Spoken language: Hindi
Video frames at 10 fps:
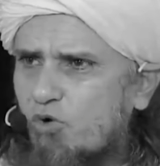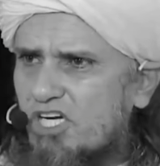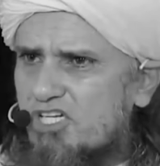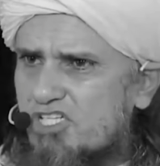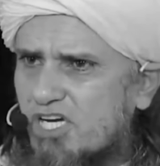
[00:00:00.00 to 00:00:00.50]
ही
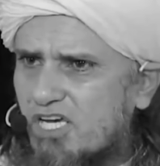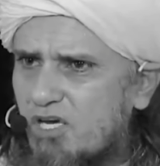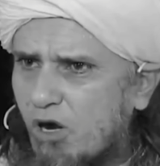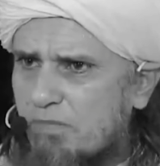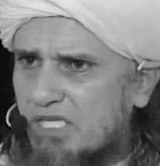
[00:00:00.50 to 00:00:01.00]
कोई
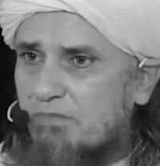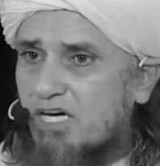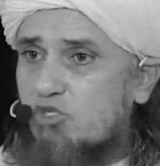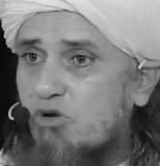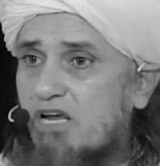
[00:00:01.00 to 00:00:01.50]
शकी और
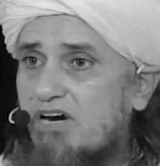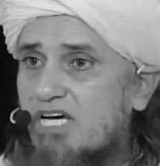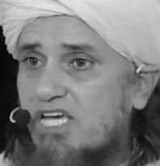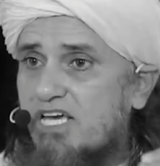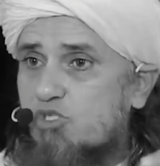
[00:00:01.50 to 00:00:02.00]
बदबक जो
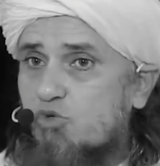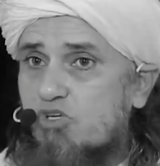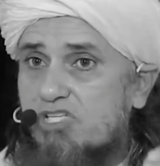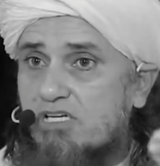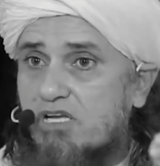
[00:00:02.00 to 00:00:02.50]
है
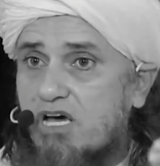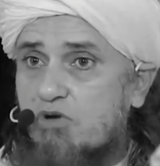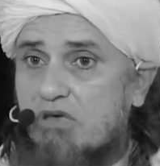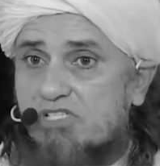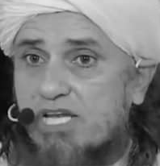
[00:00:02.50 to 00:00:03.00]
रसूल
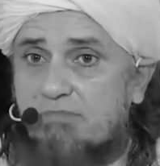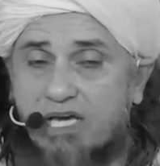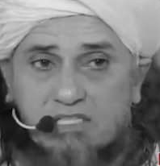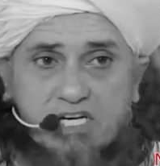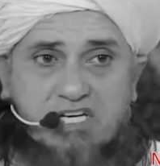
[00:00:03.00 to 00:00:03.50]
सल्लल्लाहु अलैहि वसल्लम
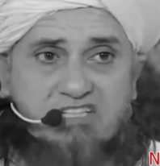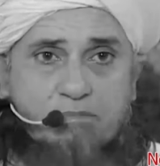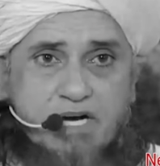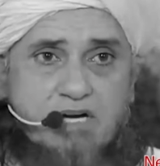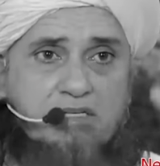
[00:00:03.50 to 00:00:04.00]
के कत्ल की
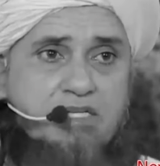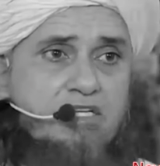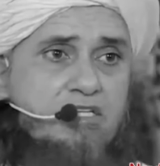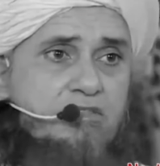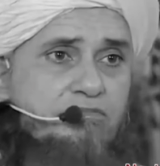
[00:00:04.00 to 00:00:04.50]
तरफ बढ़ा
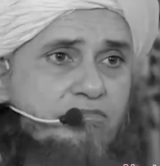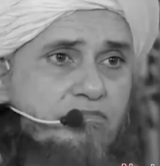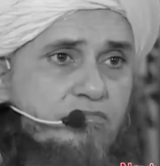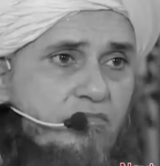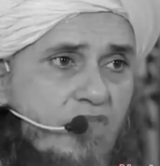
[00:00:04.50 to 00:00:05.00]

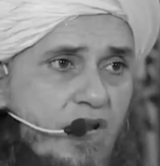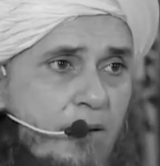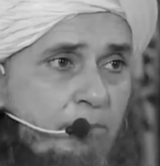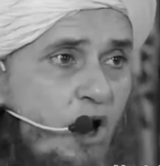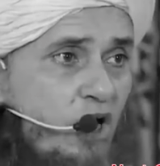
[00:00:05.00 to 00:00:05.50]

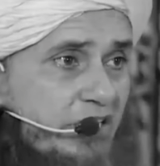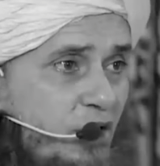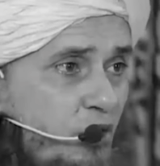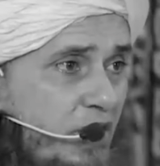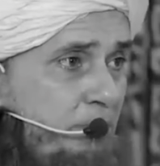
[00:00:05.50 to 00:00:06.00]
बहुत
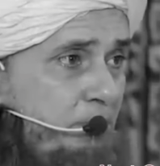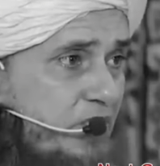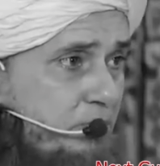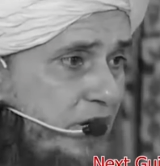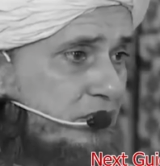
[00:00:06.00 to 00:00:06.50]
ही कोई
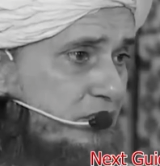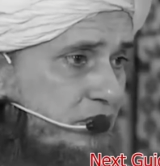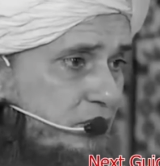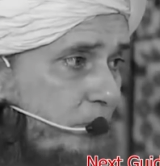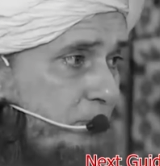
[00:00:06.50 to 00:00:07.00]
बदबक
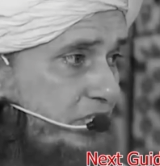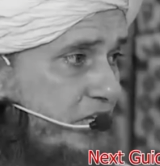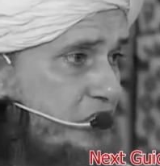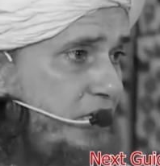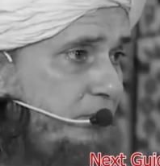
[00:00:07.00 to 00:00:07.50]
और
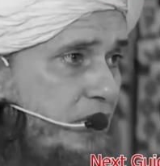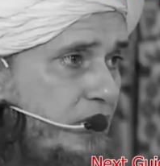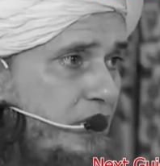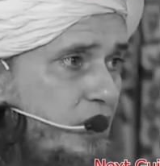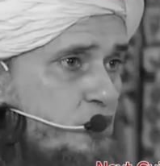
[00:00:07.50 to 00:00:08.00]
बदनसीब
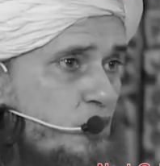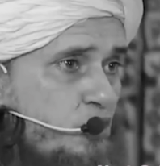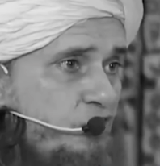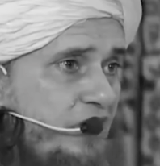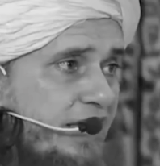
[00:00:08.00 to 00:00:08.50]
जो
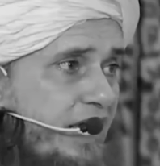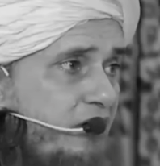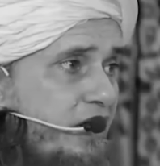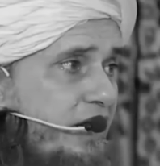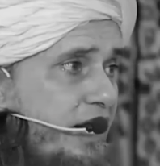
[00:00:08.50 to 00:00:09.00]
कोफा के
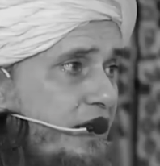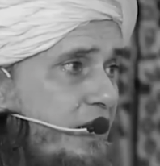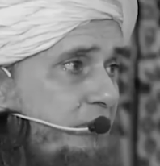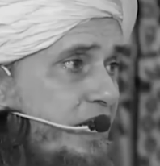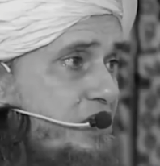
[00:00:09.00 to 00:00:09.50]
गवर्नर
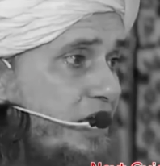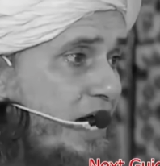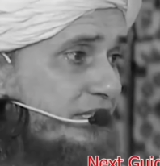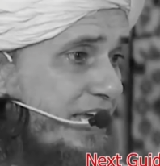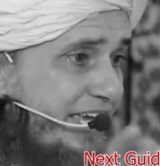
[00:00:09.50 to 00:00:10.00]
इबन
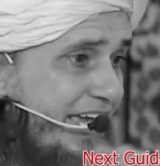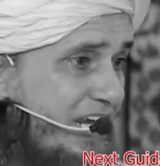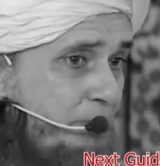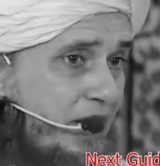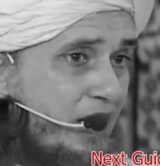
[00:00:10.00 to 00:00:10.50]
ज़ियाद के
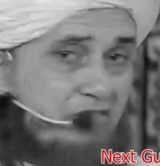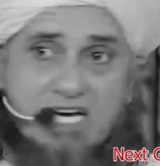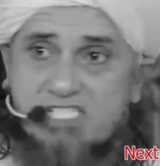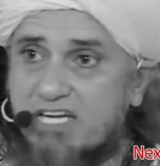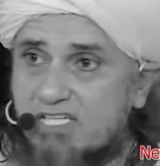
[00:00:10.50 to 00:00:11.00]
कहने पर
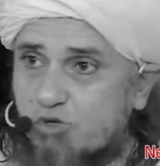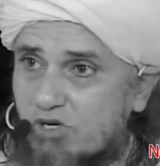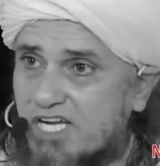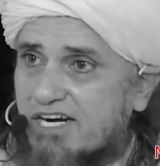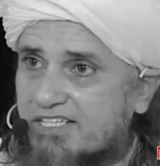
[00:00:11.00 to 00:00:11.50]
नवासा
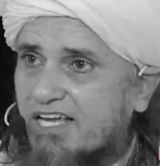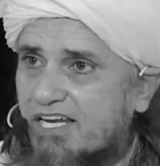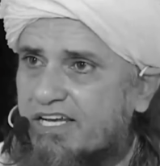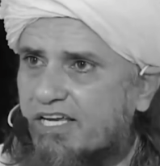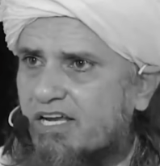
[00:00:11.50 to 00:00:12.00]
रसूल से लड़ने
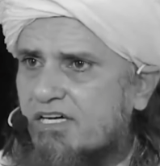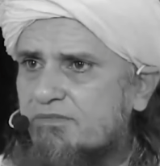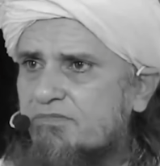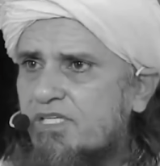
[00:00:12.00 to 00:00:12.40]
के लिए निकला